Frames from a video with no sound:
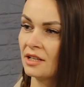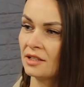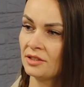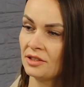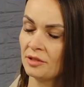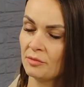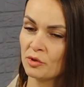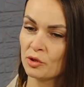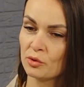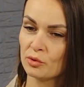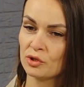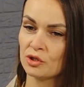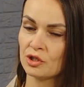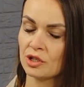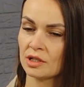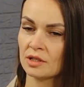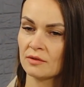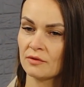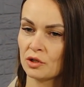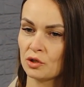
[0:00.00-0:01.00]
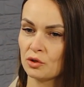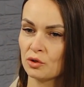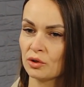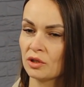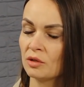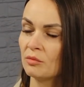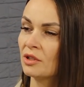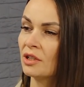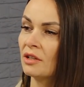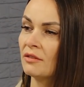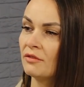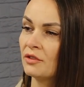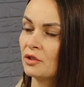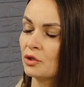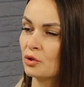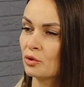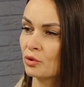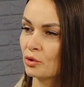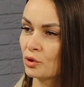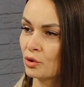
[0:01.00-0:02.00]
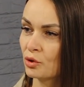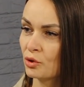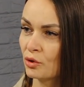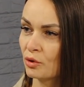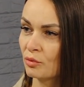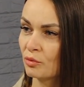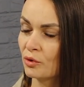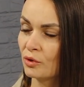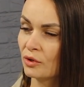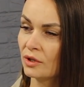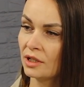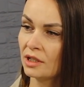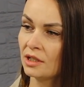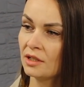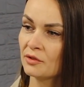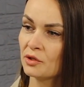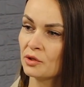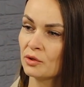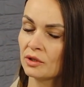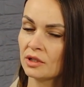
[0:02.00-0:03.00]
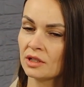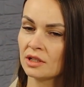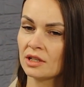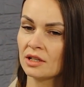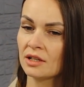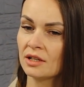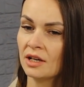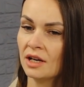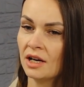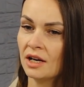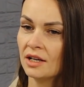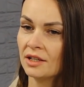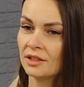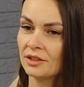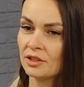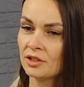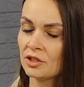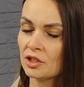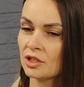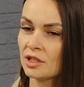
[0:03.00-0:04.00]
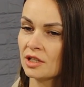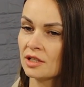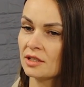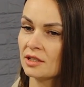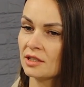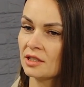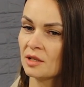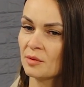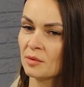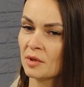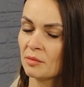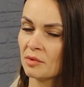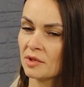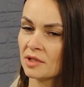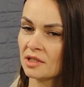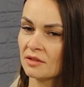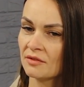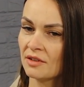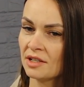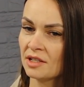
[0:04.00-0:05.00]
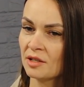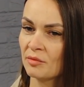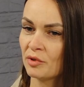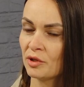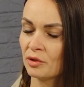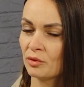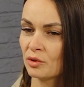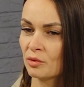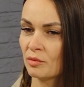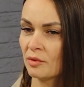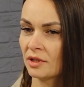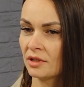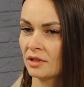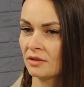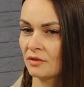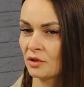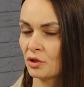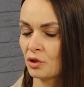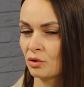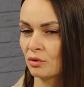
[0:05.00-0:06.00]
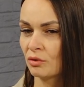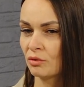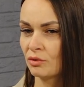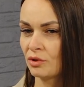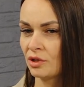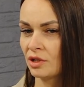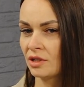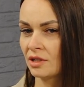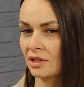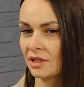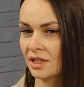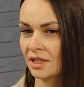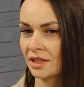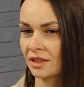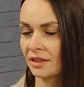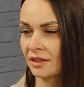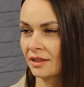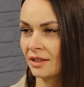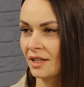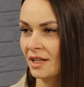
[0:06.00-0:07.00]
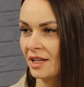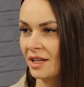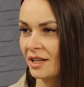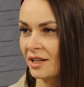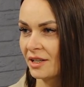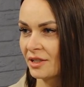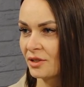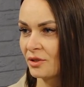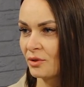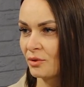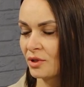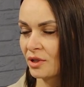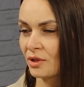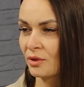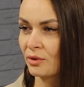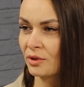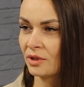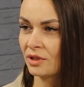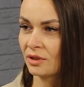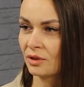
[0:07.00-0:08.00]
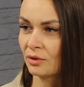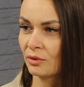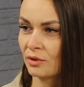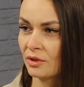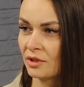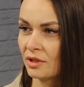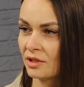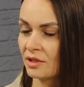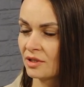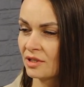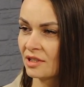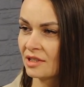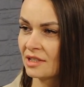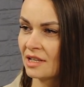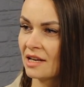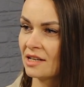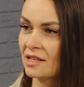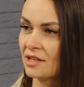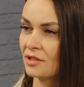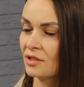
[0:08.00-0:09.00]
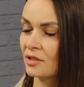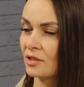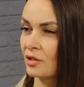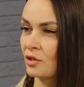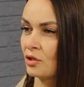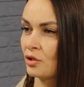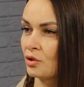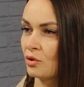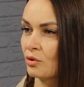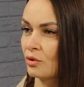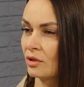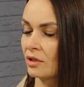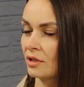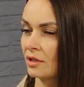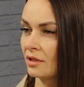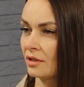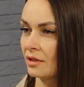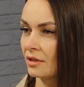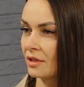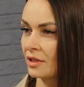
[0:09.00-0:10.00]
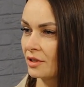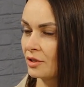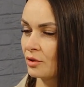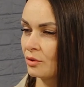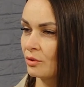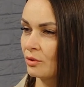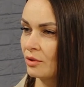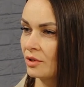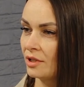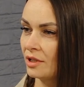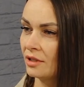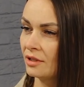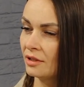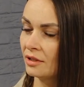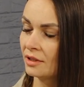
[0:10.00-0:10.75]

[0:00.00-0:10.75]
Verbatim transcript: не беру сейчас в расчет именно видеосъемку. Или все-таки нынешняя система образования предусматривает, что учитель как-то остается какой-то такой социально незащищенной категорией?